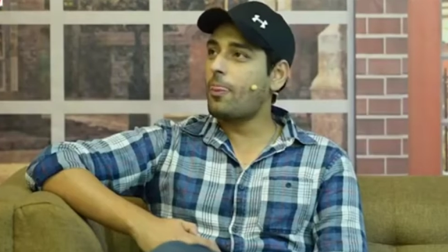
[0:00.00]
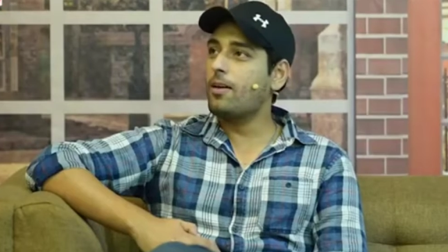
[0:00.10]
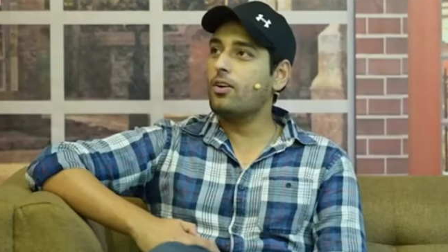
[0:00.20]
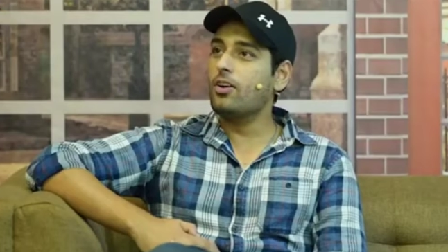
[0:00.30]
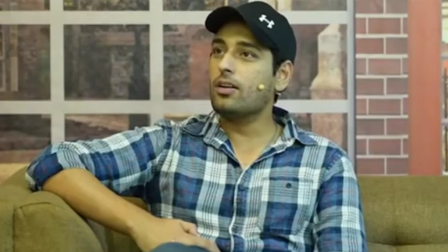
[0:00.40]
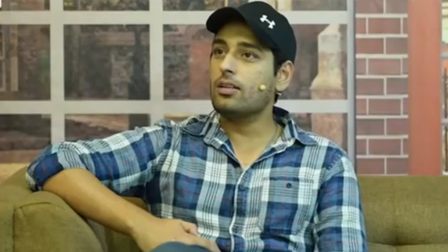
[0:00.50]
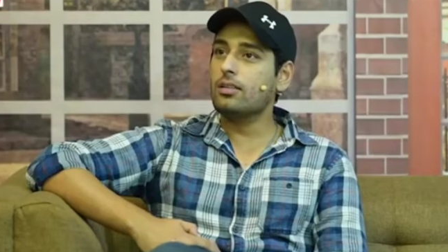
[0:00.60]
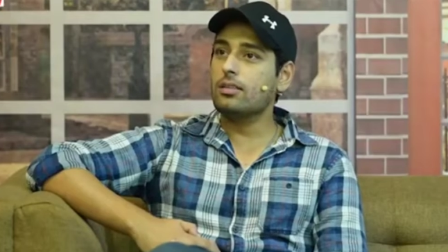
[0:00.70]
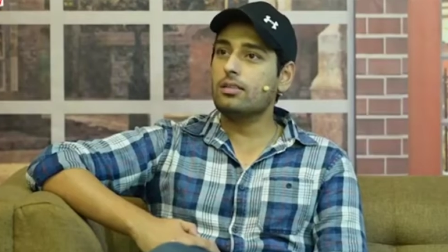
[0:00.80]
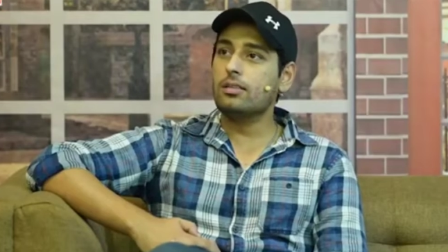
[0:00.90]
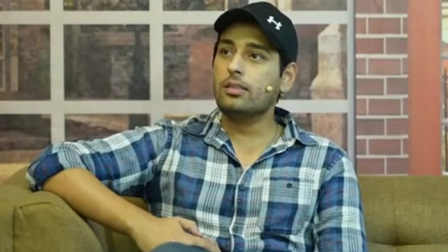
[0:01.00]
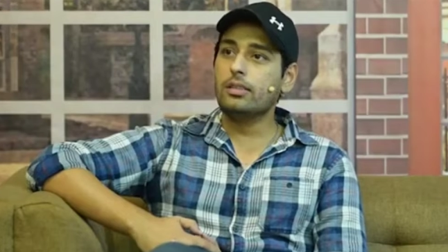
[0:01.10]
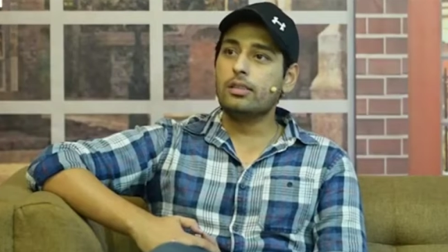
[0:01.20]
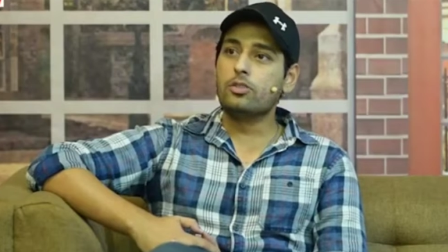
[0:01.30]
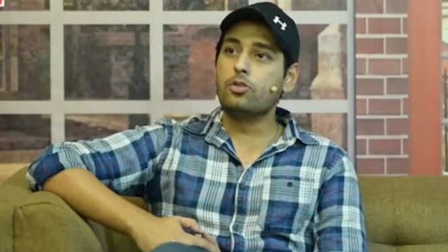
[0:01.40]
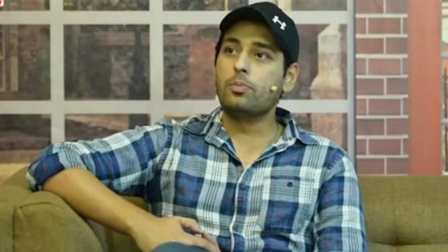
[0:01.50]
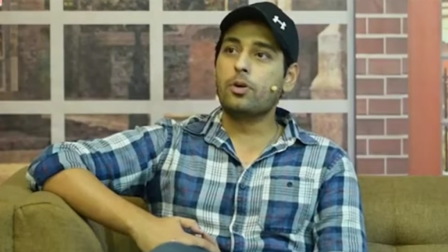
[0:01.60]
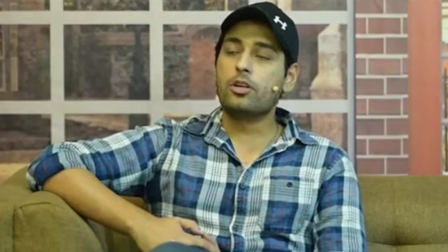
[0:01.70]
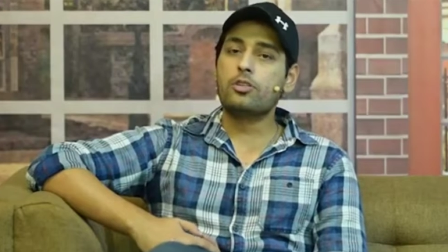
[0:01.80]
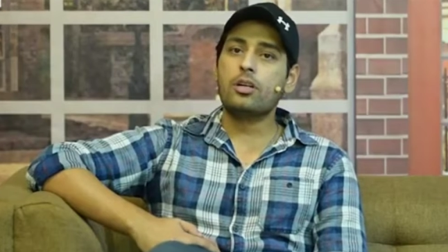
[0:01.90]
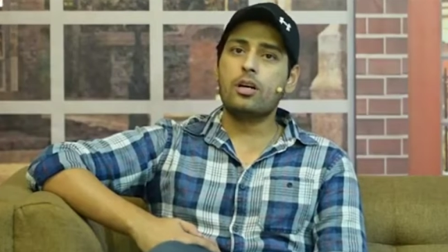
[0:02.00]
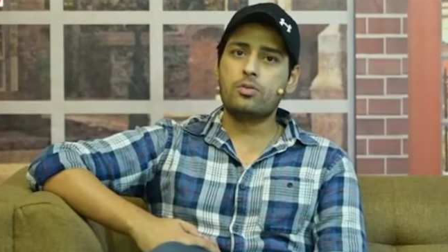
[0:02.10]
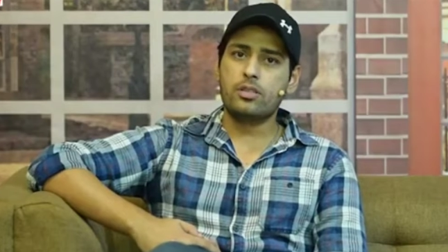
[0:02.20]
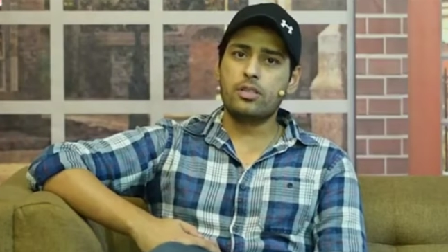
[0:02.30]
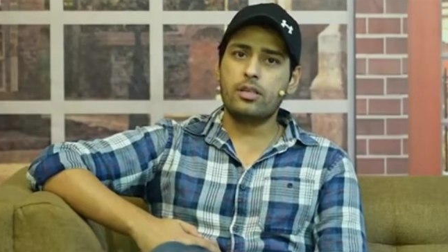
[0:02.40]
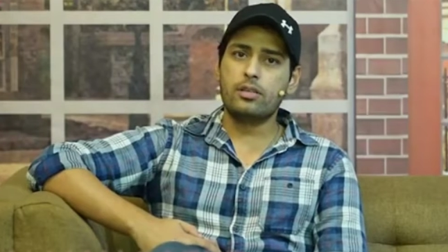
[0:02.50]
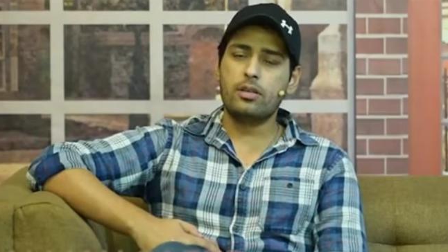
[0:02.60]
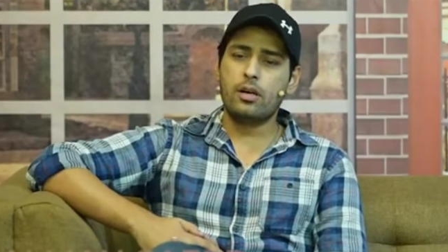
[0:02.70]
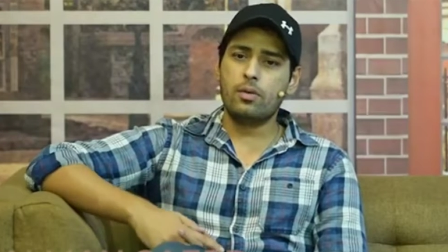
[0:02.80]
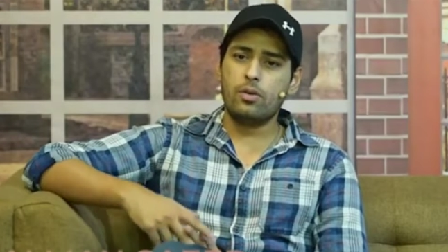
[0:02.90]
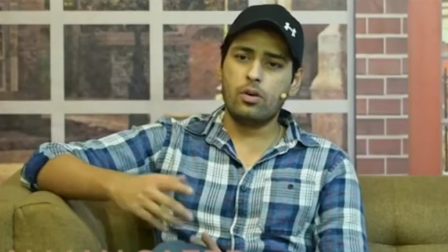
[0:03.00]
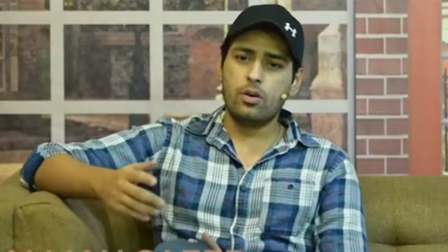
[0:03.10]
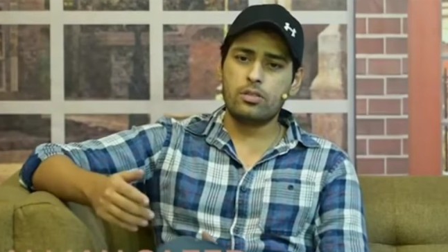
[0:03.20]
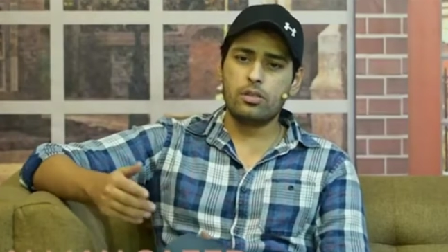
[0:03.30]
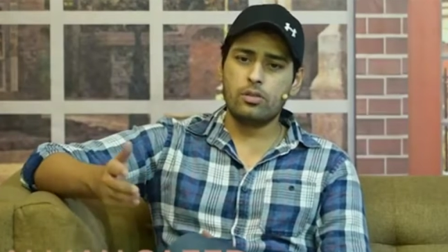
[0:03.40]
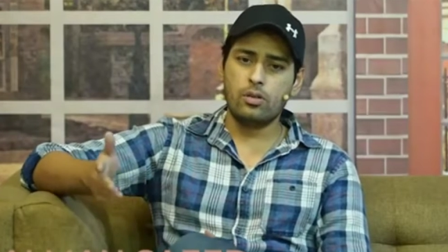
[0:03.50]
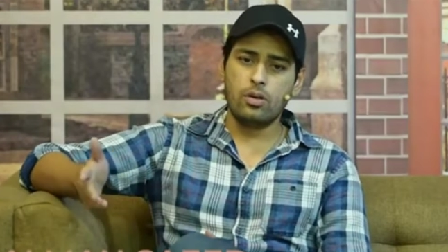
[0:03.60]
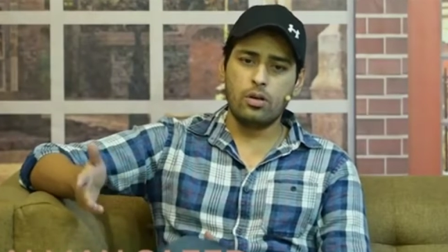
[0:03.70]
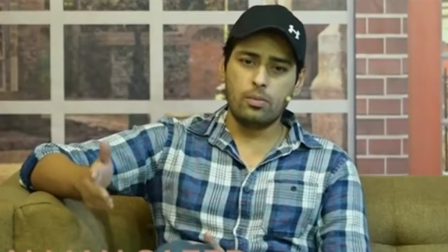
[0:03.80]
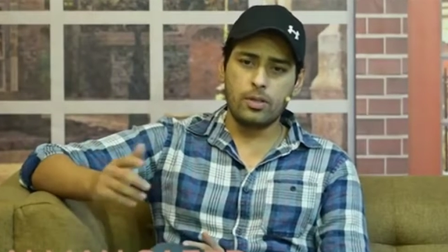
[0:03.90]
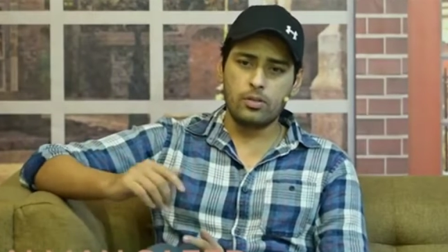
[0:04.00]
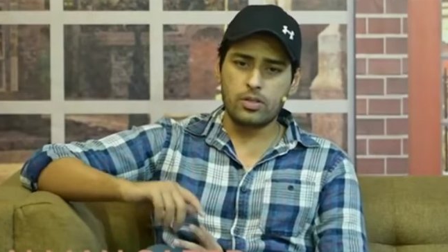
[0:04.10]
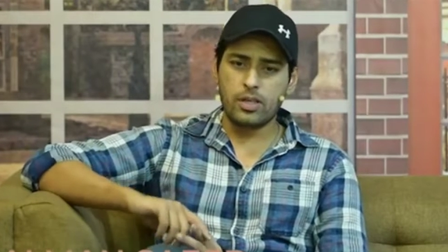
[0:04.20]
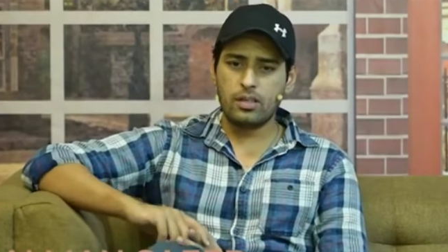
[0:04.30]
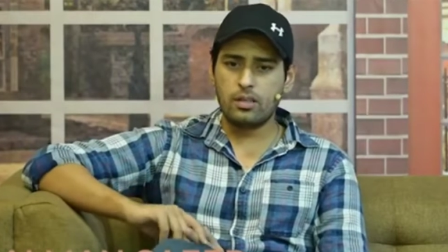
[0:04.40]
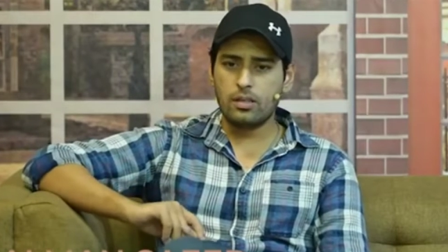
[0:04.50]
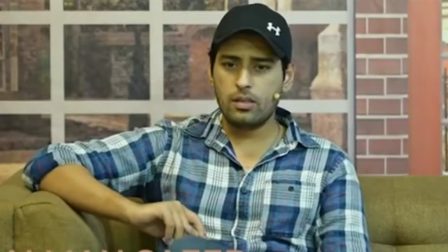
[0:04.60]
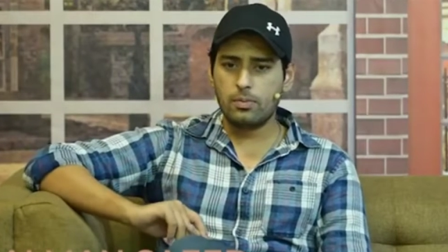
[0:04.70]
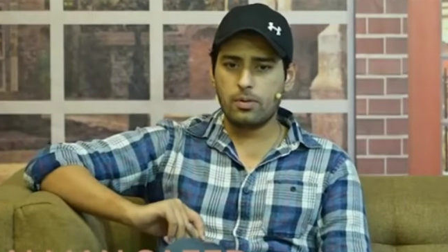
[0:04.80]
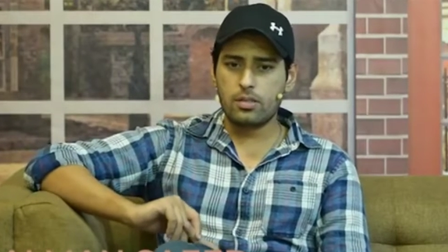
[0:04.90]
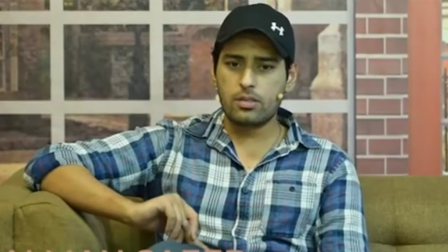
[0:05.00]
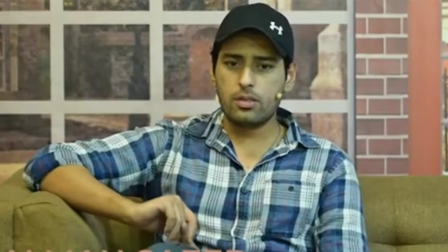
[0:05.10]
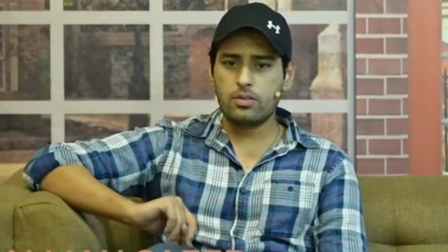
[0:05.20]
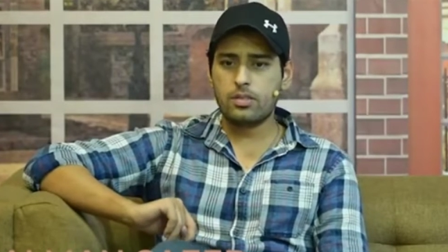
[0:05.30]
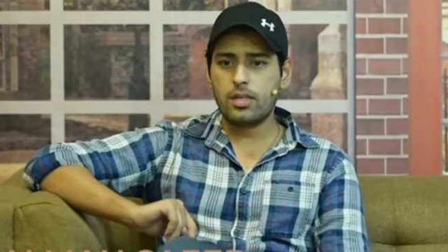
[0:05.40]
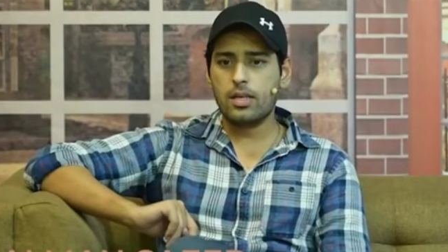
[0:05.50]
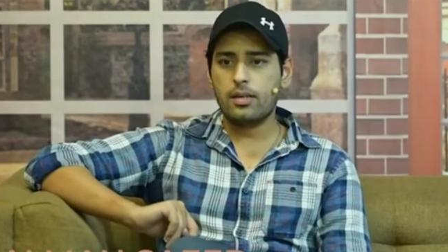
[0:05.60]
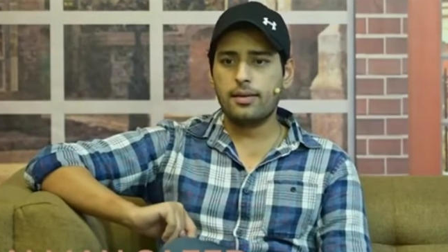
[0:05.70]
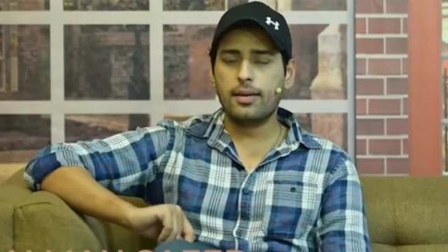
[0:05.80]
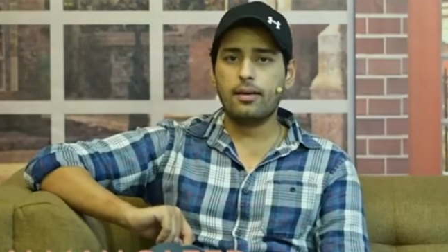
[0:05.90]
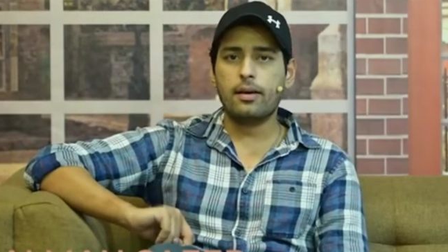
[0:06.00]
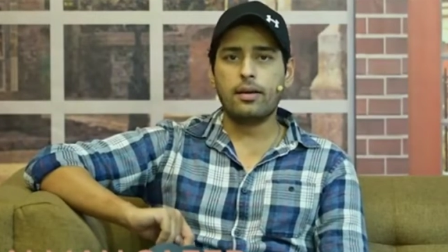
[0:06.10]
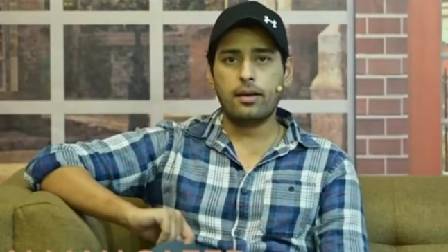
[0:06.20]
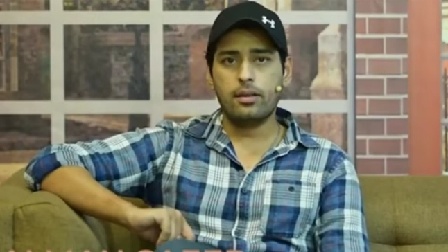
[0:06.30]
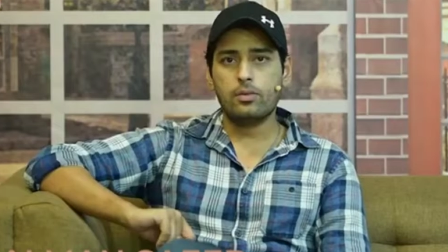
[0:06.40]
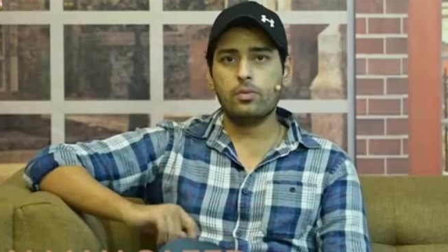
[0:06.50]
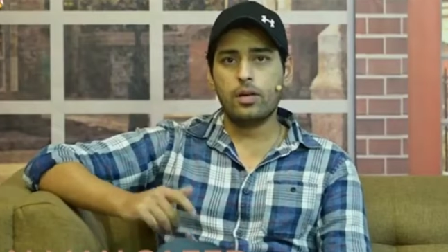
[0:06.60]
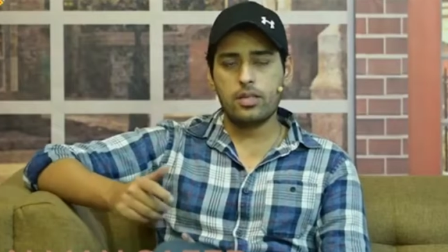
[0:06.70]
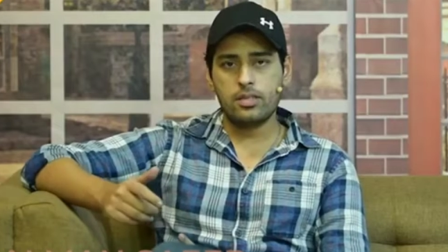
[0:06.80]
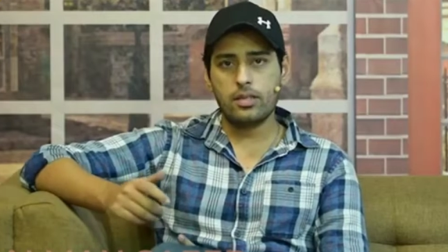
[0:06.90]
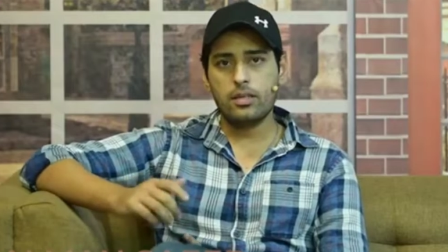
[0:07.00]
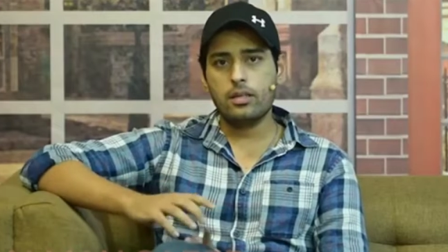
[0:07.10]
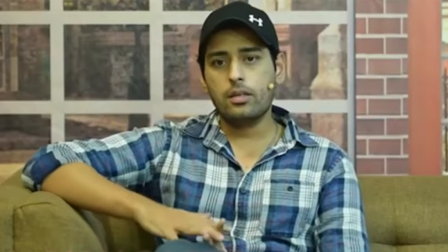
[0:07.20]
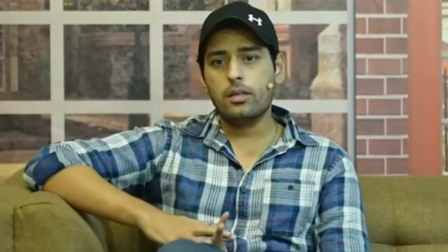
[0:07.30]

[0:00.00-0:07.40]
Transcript: हाँ. और जो प्रोडक्शन हाउसेज हैं अगर वो लाहौर से हैं तो लाहौर में तो शायद इतने प्रोडक्शन हाउसेज नहीं हैं लेकिन अगर हैं तो वहाँ जाएँ